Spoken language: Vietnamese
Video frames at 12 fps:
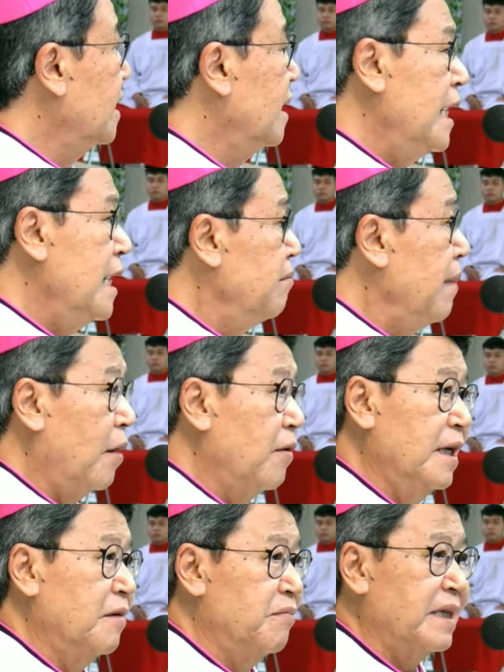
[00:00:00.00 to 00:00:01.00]
chỉ lấy bạo
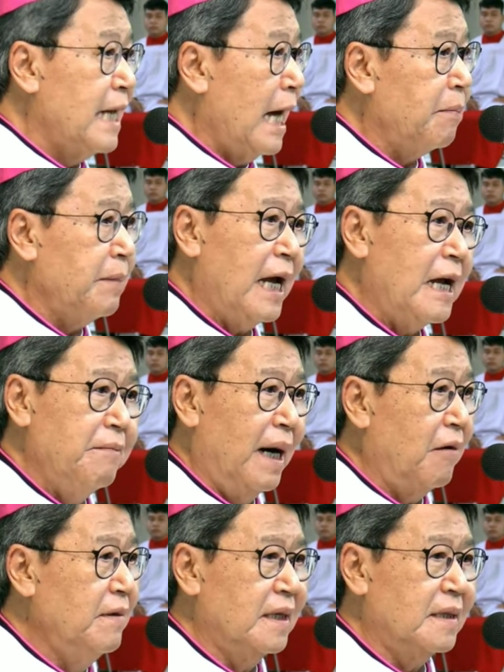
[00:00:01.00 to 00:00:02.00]
lực mà đáp lại
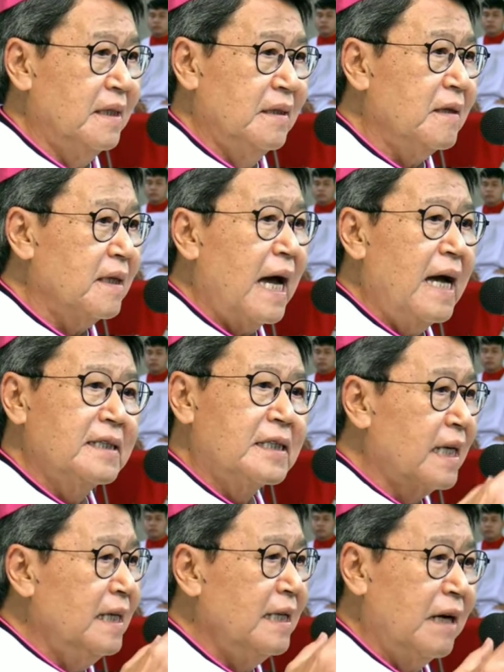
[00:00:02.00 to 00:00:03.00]
bạo lực thì nó càng
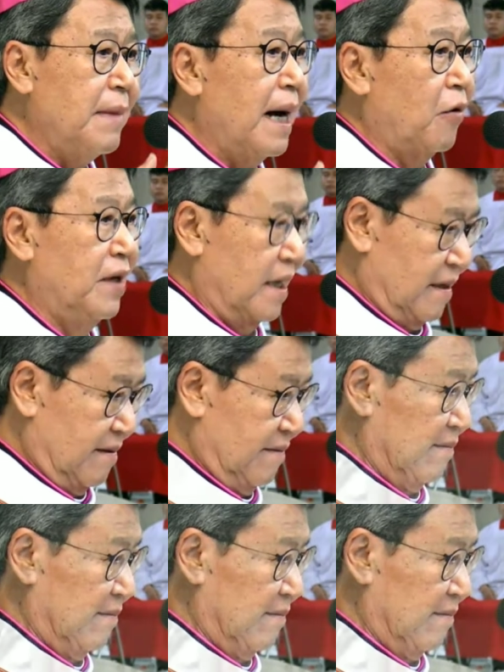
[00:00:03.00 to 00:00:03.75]
sinh ra bạo lực